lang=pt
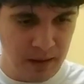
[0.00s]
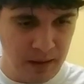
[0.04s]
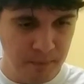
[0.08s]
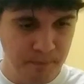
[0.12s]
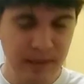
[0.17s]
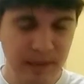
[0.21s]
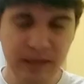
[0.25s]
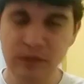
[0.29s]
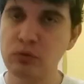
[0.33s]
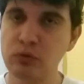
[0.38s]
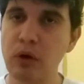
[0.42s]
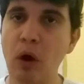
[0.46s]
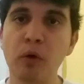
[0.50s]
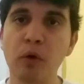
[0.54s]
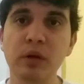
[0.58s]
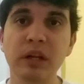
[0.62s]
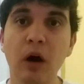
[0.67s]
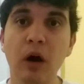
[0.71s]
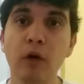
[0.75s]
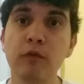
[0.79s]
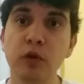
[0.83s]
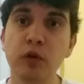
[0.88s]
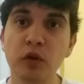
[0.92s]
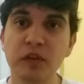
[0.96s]
Pessoal, eu
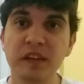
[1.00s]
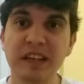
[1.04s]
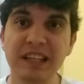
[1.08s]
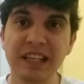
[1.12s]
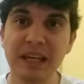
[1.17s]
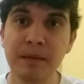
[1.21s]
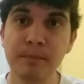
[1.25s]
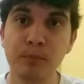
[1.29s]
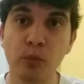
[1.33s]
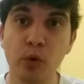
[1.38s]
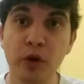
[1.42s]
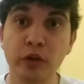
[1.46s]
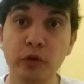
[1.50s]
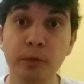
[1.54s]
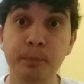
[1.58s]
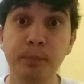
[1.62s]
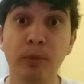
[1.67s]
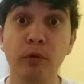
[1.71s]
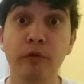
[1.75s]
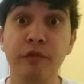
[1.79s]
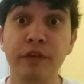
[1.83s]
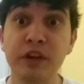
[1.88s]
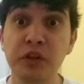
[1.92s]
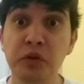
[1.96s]
não vou seguir muito
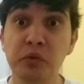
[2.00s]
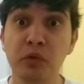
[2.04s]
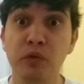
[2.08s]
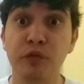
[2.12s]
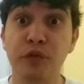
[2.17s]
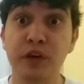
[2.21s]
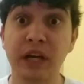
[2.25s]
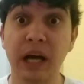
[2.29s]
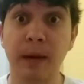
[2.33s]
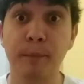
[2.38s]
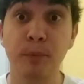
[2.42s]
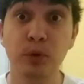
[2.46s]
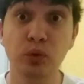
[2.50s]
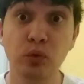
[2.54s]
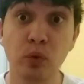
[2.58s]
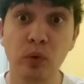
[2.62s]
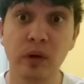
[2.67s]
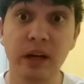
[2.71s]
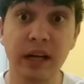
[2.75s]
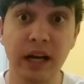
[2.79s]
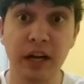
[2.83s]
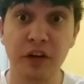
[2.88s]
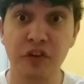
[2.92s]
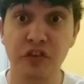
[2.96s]
para o vídeo não ficar muito
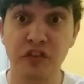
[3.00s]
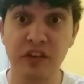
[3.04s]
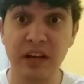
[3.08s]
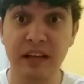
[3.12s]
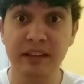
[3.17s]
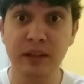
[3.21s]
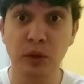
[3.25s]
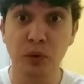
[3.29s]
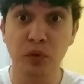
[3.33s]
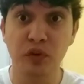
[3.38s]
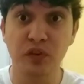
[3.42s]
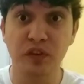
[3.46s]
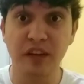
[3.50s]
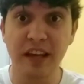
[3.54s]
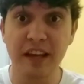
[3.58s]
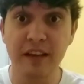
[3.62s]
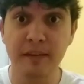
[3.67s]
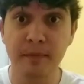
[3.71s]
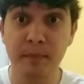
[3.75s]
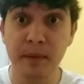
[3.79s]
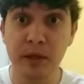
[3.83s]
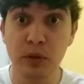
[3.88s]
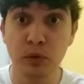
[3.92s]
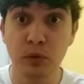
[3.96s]
grande. Já deu
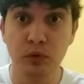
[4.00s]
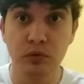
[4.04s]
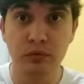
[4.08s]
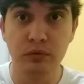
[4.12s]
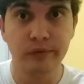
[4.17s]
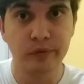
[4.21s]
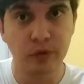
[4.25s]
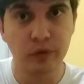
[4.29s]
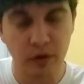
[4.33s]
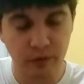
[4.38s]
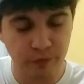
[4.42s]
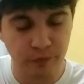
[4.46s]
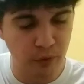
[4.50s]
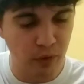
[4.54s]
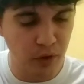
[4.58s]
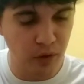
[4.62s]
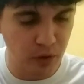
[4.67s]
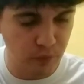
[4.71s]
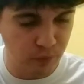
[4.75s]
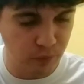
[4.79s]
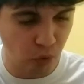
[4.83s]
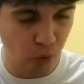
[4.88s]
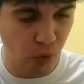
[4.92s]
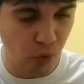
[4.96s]
6 minutos. Só que fora
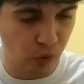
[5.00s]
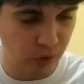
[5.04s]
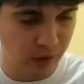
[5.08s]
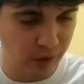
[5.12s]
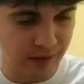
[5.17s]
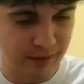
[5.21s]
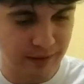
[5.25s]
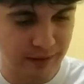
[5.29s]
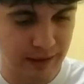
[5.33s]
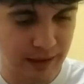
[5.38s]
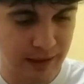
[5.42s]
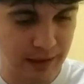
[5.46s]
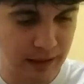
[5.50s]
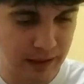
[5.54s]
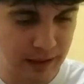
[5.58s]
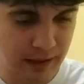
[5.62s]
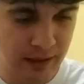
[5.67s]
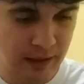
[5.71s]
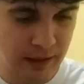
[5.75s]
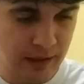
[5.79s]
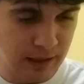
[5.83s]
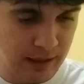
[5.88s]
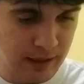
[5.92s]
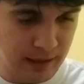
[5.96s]
que eu vou cortar, né?
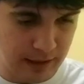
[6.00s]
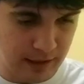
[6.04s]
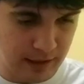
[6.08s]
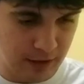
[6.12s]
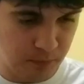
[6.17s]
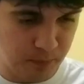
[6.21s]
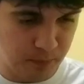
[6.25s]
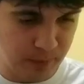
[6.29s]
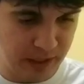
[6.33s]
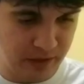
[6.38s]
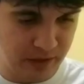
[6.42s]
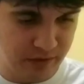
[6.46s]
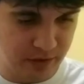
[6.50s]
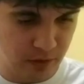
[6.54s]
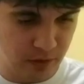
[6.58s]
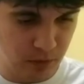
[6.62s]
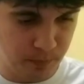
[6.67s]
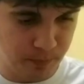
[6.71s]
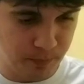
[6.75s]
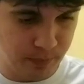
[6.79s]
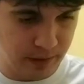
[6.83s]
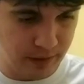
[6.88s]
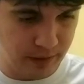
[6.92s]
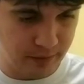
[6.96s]
As partes que
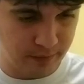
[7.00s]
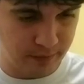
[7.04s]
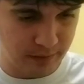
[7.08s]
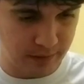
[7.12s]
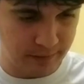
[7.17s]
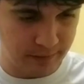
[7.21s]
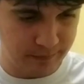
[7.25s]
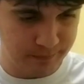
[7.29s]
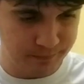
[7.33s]
não prestam.